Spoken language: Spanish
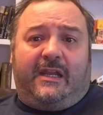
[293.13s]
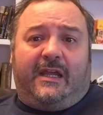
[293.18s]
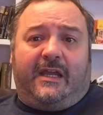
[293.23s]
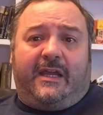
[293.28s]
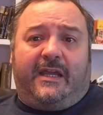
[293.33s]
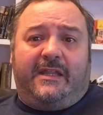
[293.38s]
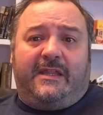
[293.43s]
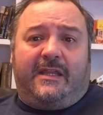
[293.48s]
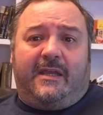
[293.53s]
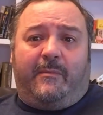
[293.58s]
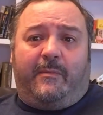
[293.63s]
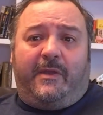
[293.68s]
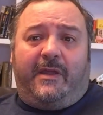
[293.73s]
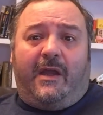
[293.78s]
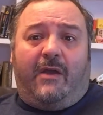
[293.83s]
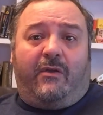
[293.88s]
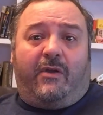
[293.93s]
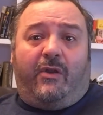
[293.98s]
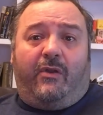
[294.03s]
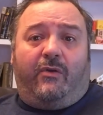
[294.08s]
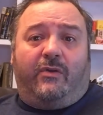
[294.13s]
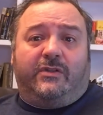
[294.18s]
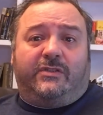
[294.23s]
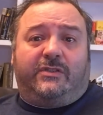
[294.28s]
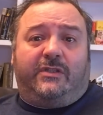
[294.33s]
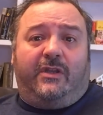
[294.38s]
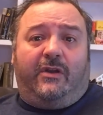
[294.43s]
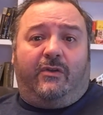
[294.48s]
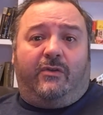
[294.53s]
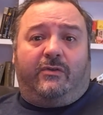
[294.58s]
la, gente a pie, aunque luego
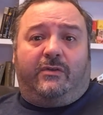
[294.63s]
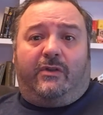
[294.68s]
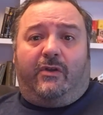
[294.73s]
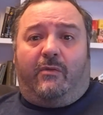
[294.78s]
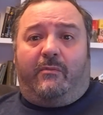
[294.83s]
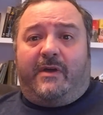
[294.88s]
es de lo,